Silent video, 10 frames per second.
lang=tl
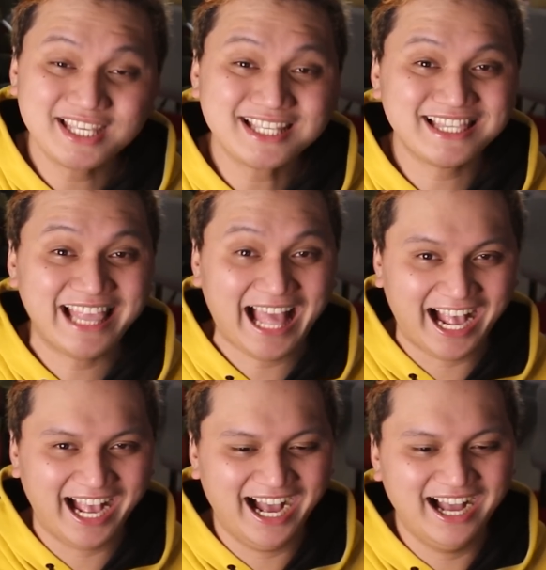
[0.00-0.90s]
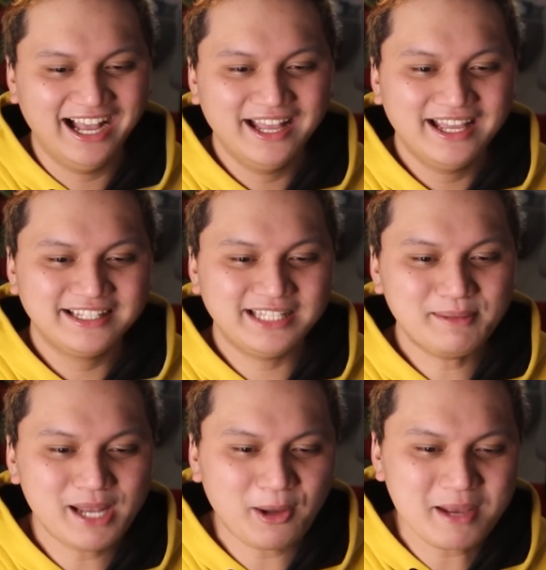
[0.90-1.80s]
six lang. Hindi
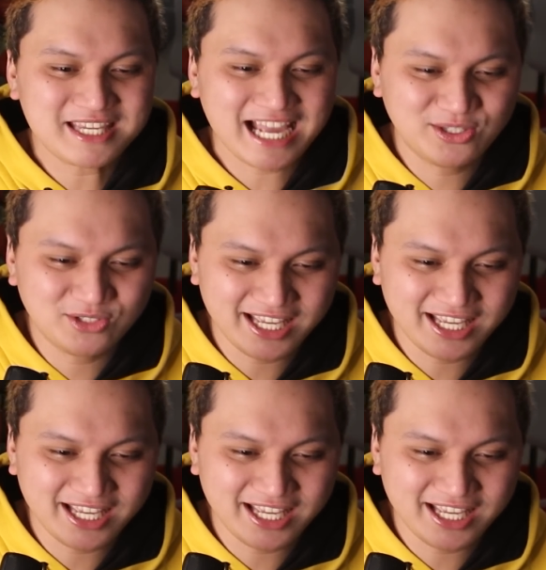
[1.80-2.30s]
naman ako masyadong